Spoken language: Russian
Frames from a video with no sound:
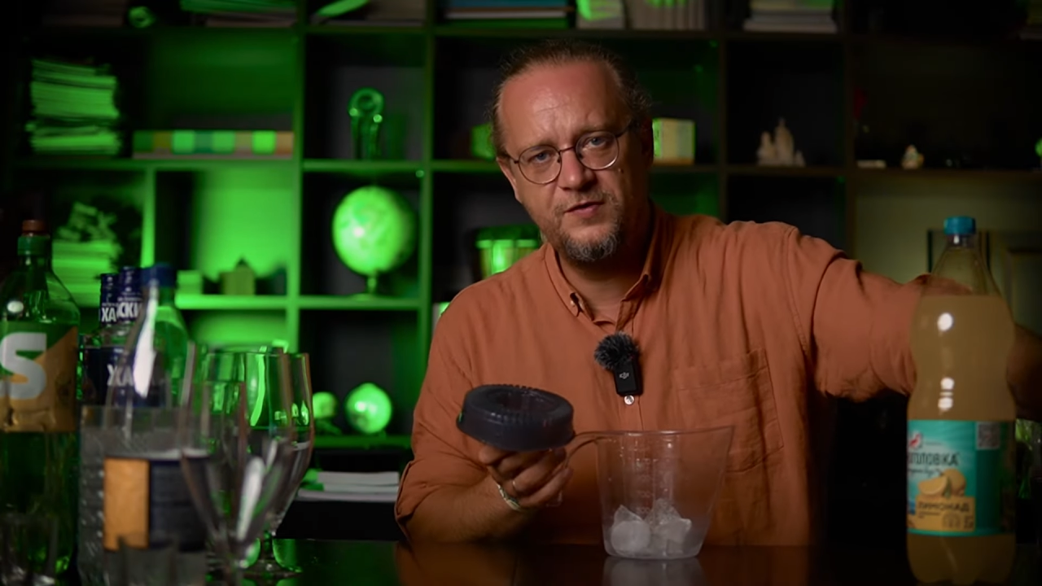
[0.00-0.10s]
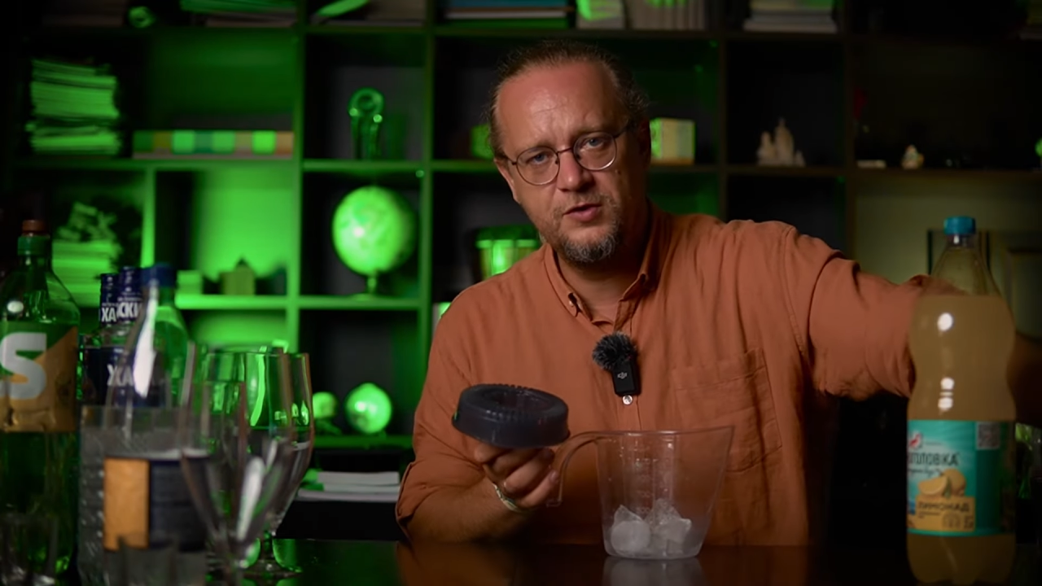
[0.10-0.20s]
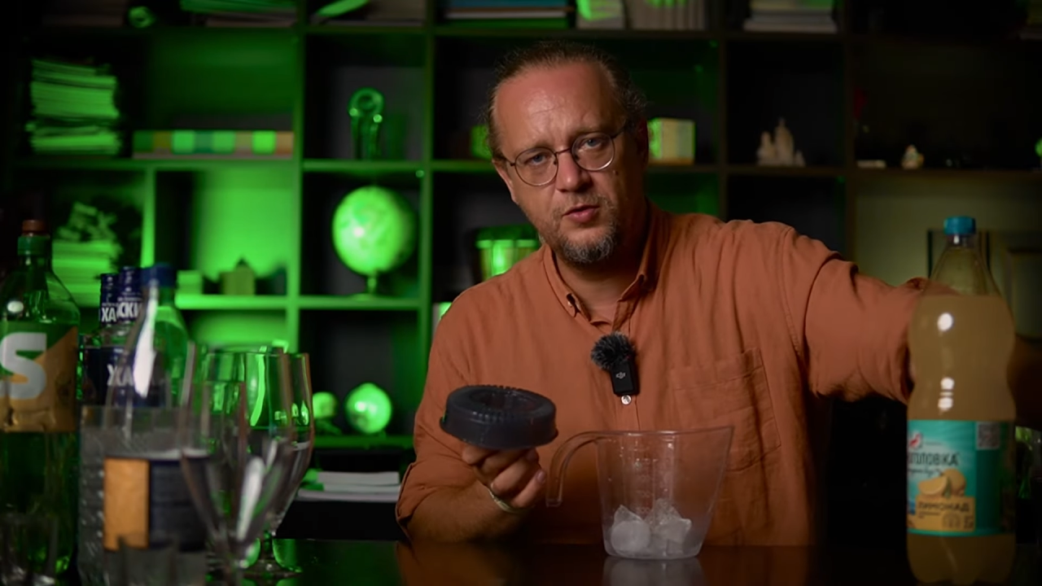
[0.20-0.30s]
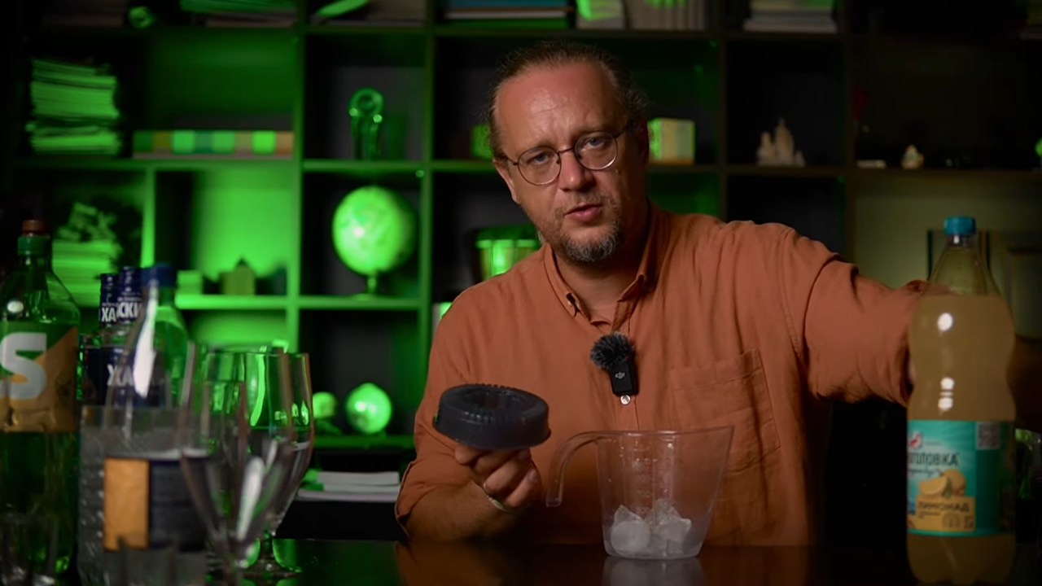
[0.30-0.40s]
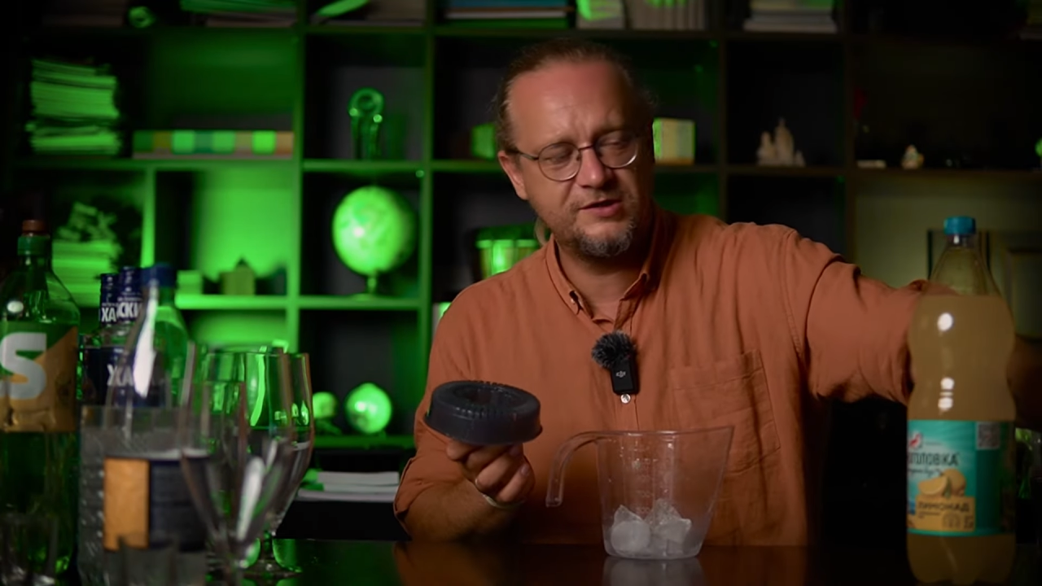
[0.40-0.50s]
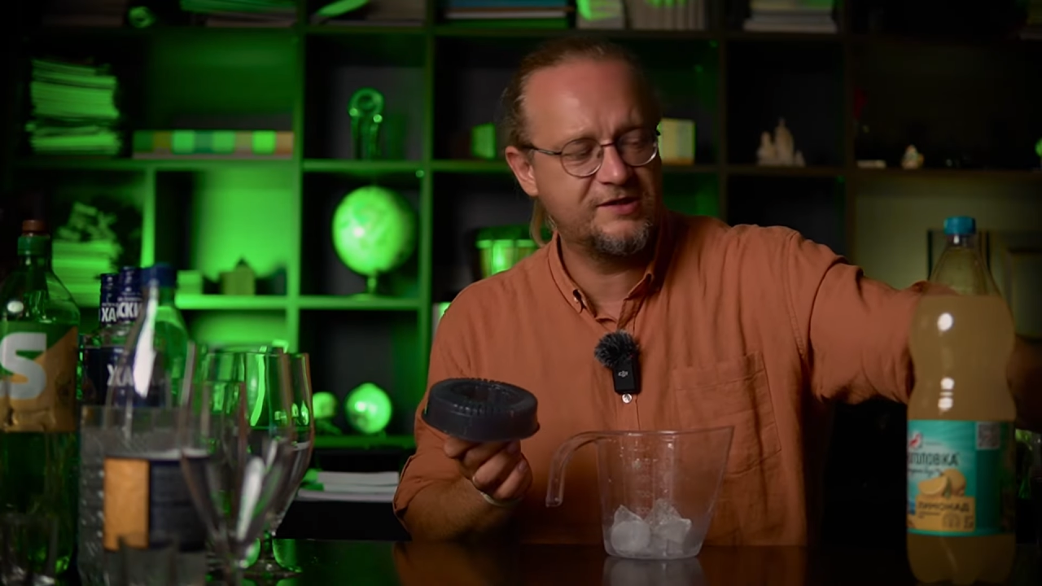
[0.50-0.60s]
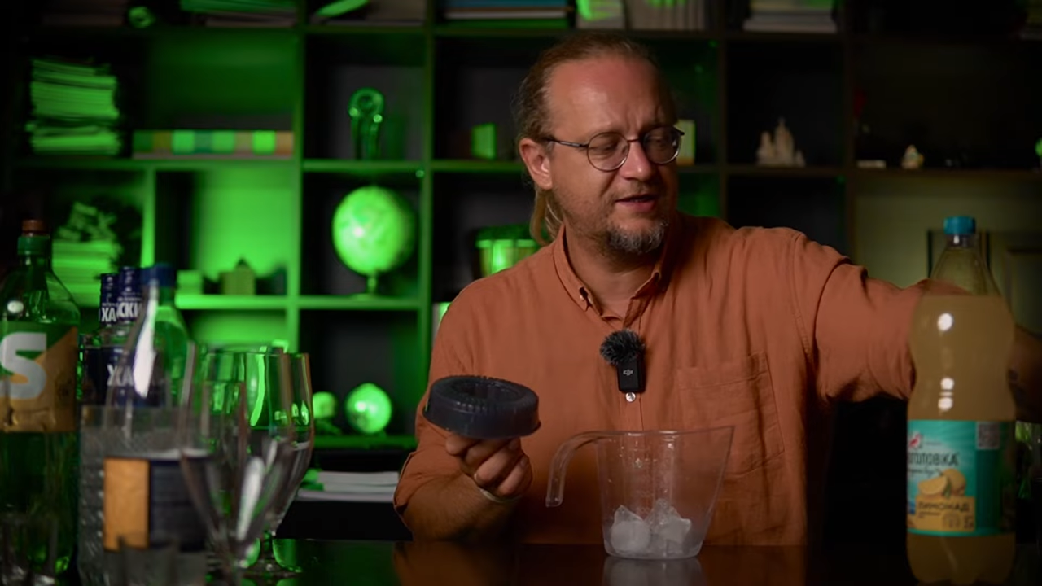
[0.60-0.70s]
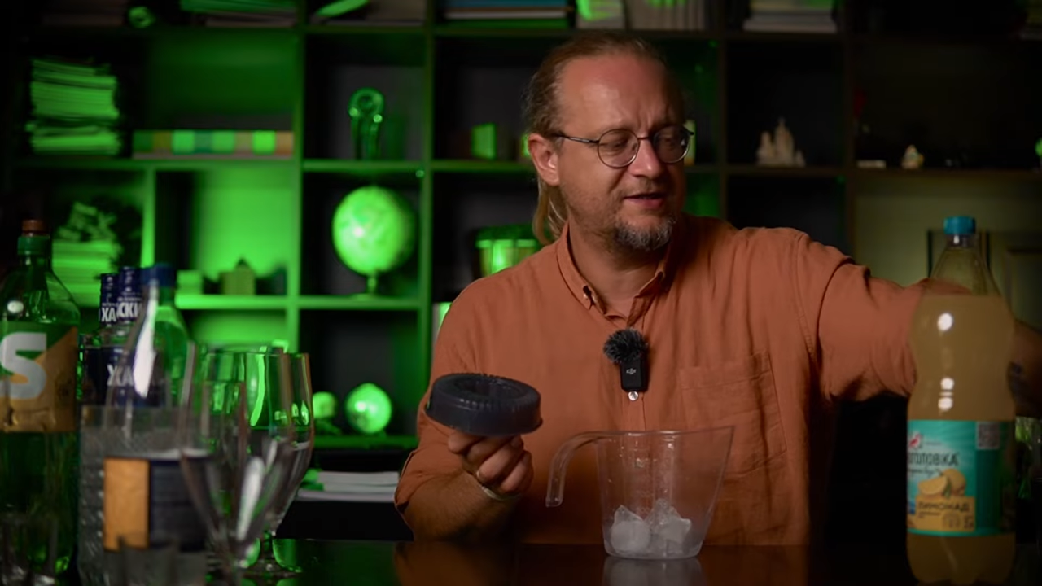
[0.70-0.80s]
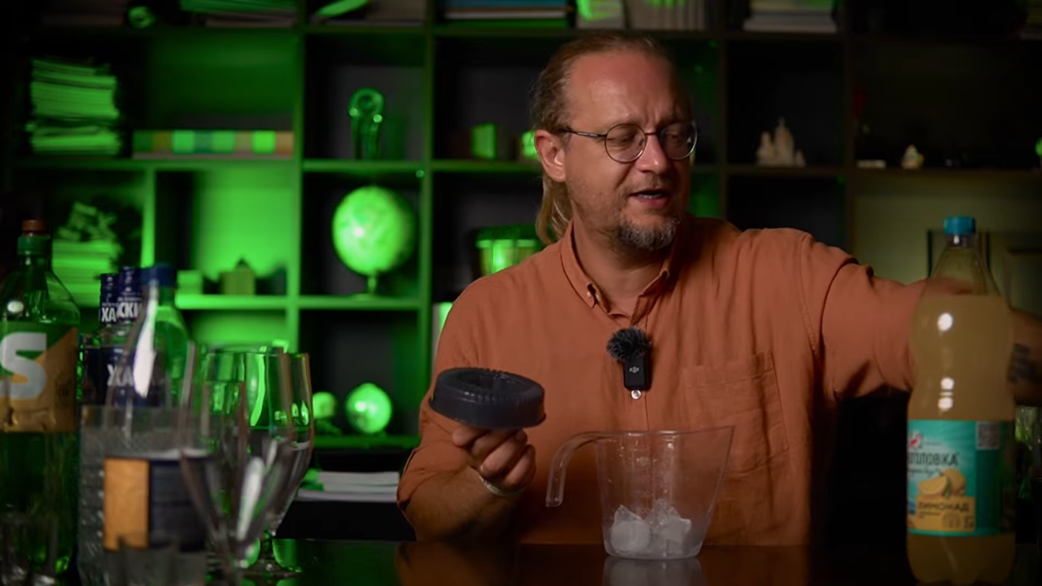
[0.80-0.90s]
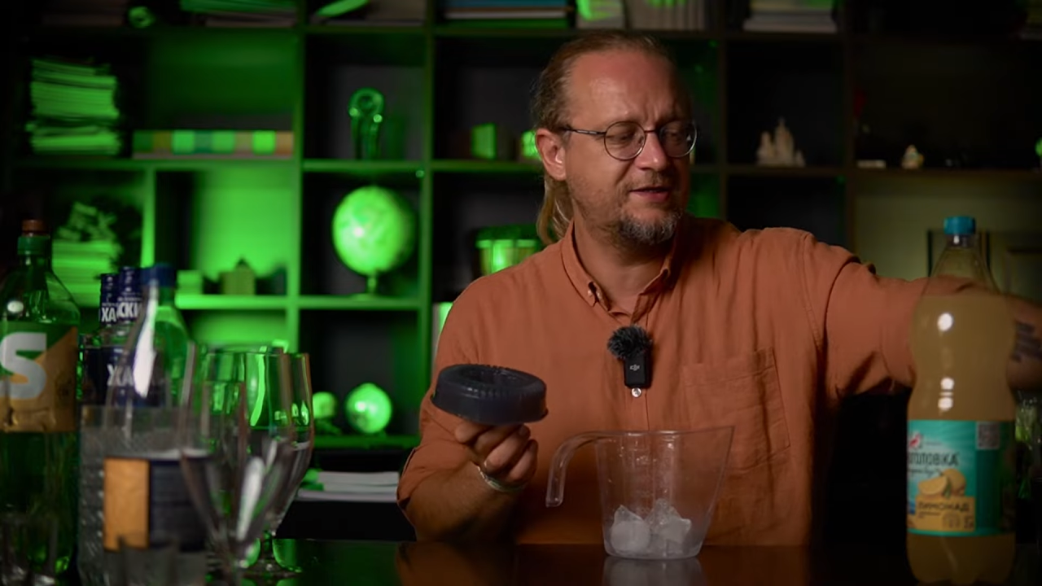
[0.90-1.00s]
видео
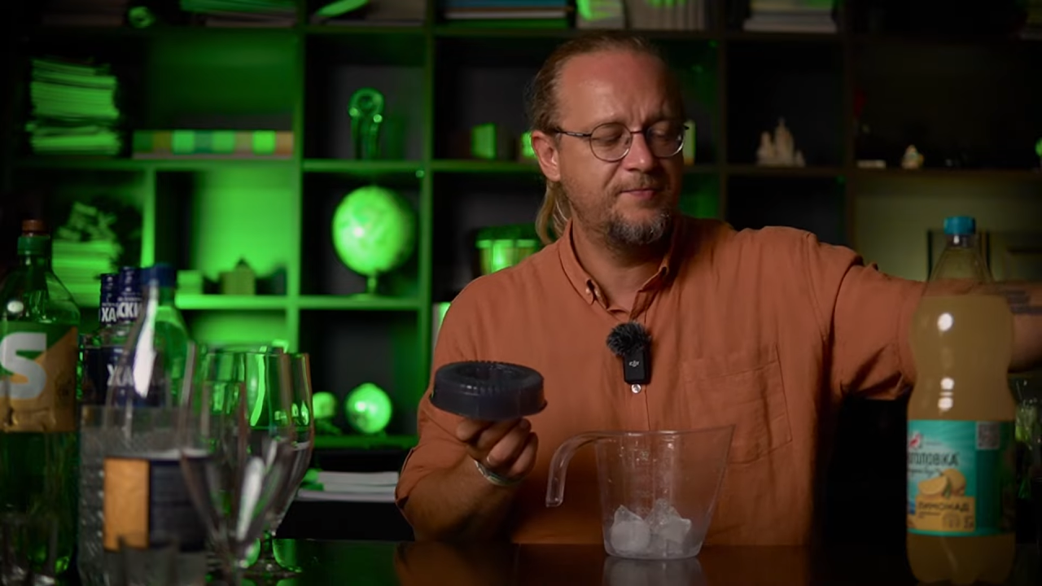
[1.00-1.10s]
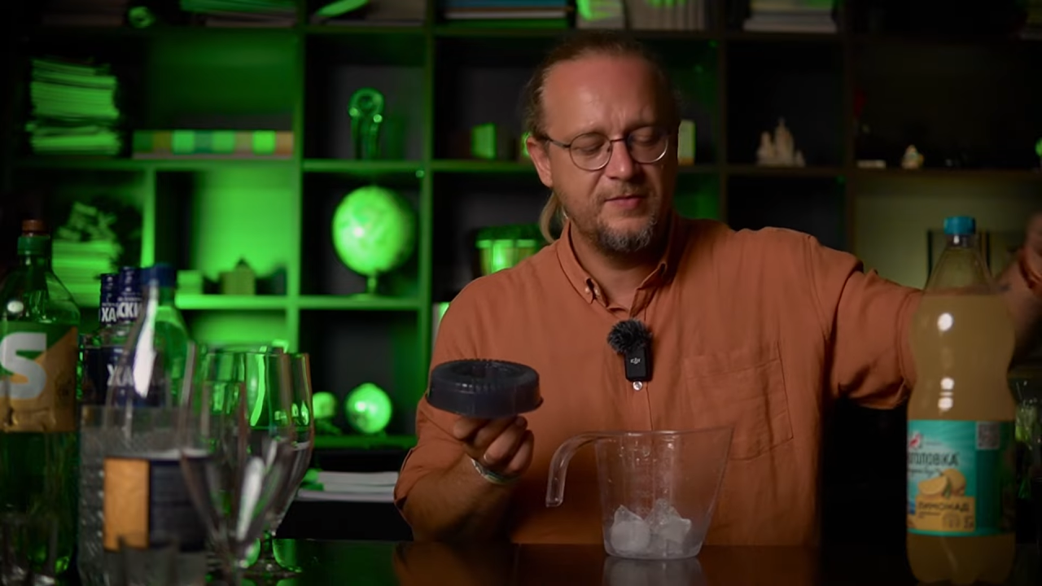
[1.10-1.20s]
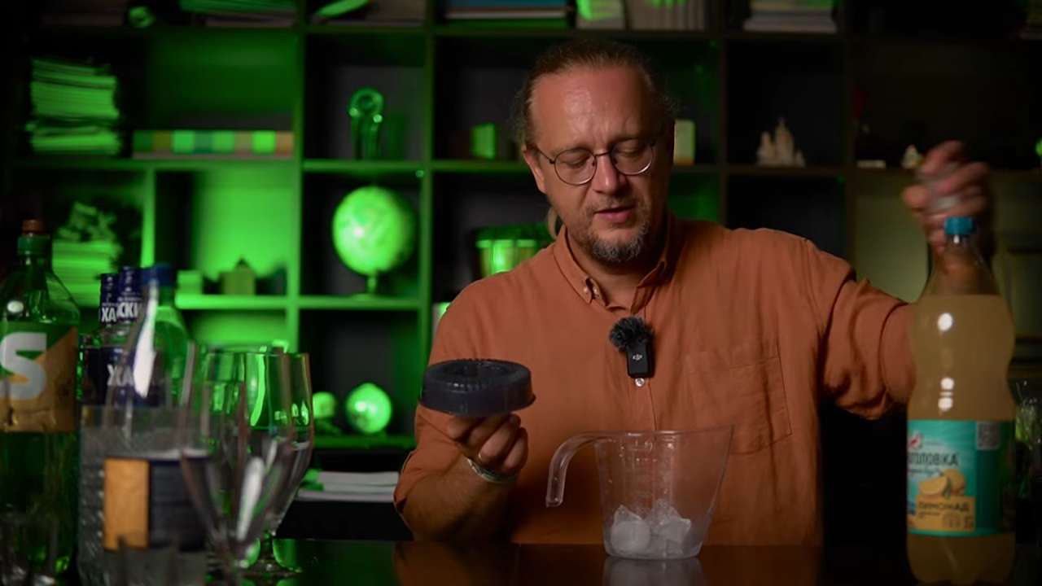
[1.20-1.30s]
рассказать